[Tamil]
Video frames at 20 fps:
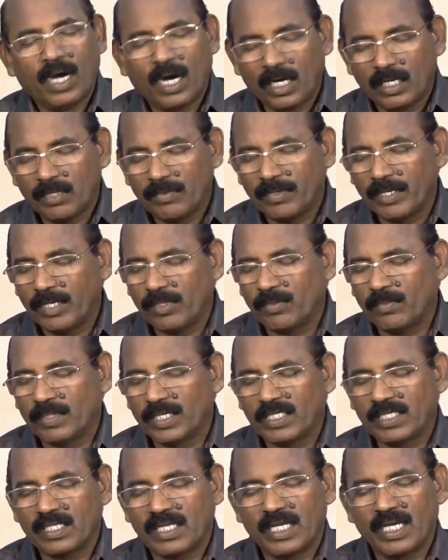ஆண்டவரே
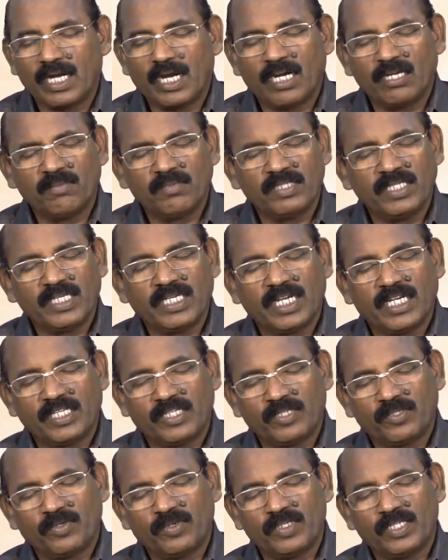உம்மிடத்துல அனுமதி
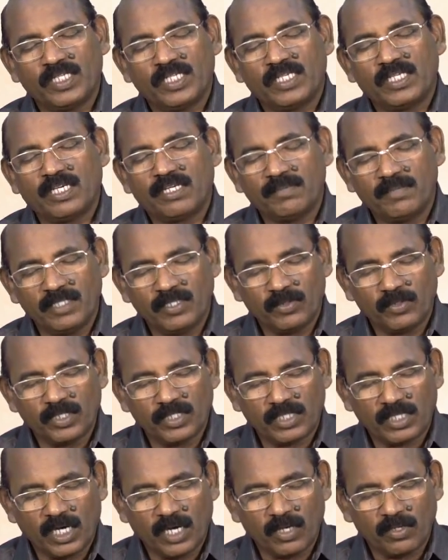கேட்டுக்கொண்டு நீர் அனுமதி
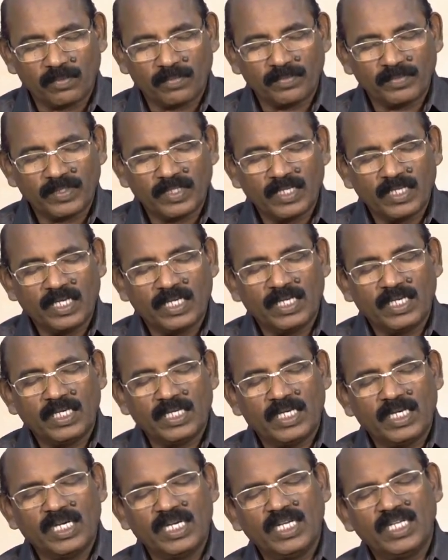கொடுத்தாலும்
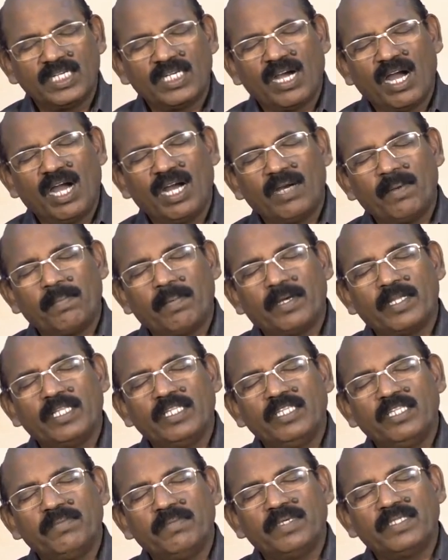எங்களுக்காக
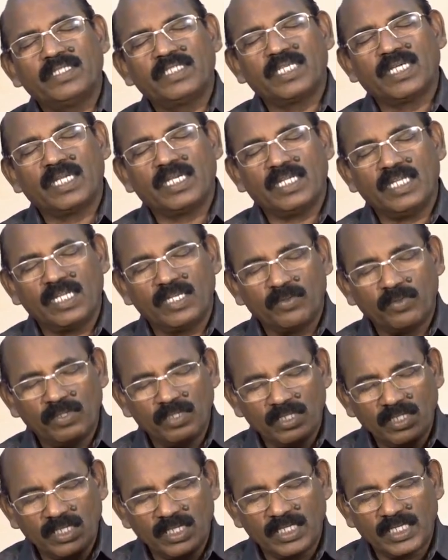பரிந்து பேசுகிற நீர்
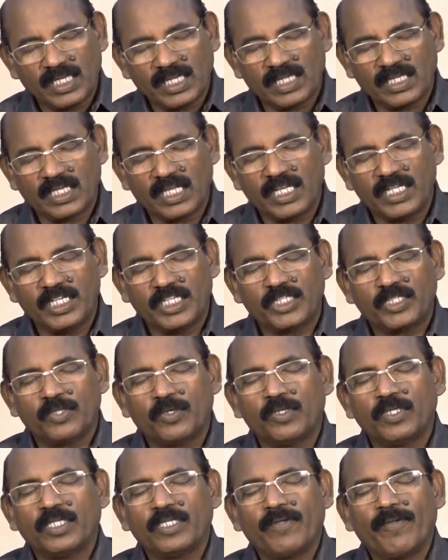உண்டு என்கிற
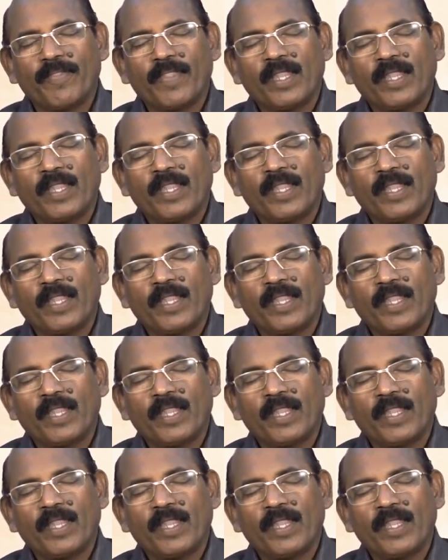தைரியத்தோடு